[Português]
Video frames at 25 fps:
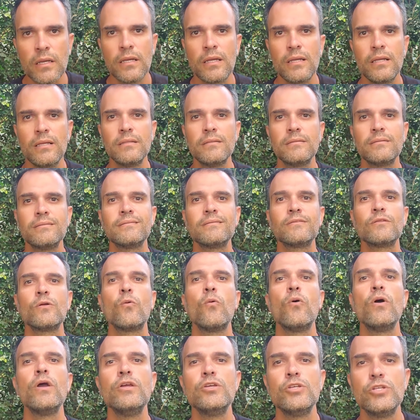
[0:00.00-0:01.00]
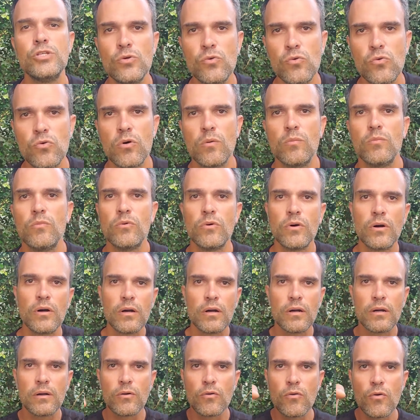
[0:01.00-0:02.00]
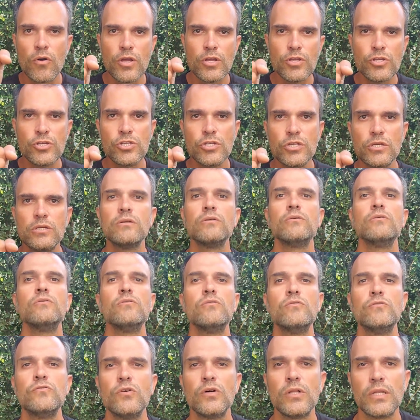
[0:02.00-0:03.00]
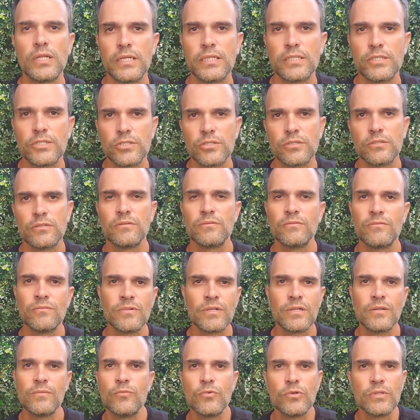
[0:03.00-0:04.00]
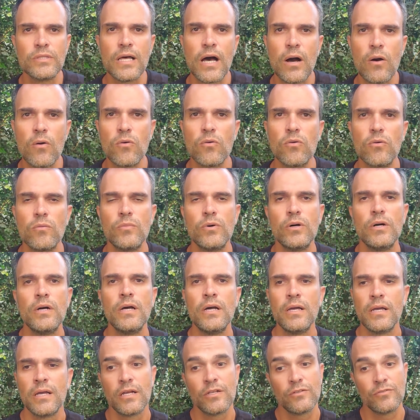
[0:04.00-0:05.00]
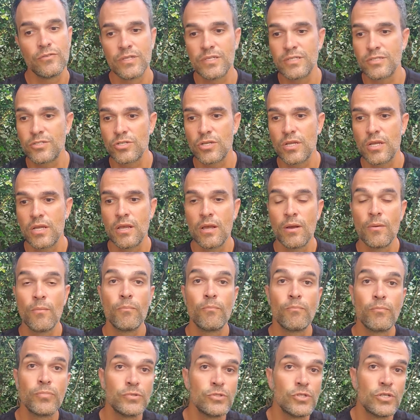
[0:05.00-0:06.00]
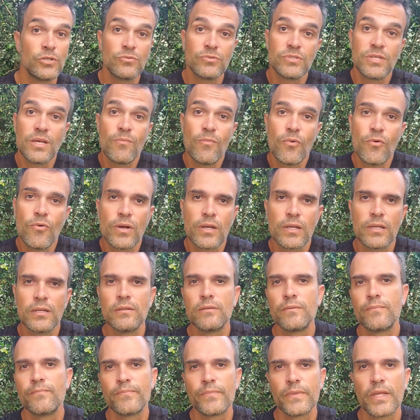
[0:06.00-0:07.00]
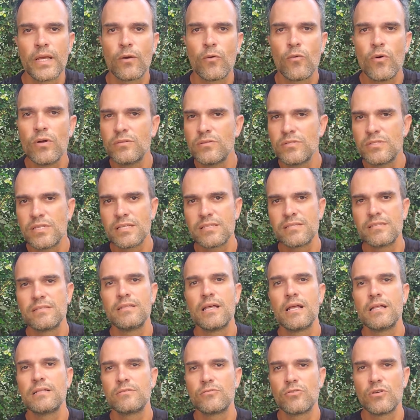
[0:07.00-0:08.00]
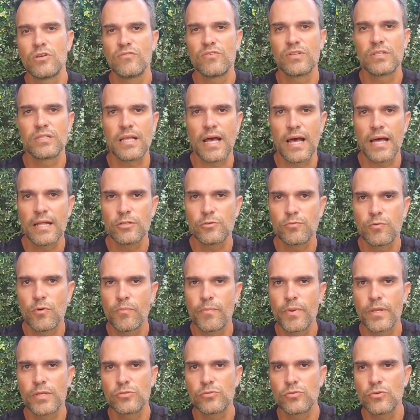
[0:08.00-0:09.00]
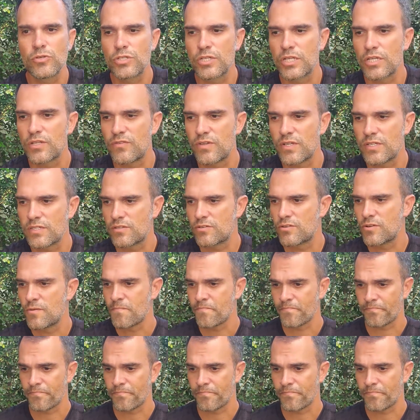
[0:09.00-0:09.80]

e corrigir o rumo, corrigir o volante e mudar o rumo. Às vezes podia não ser bom aquilo. Né? Quantos acidentes são evitados por pessoas que às vezes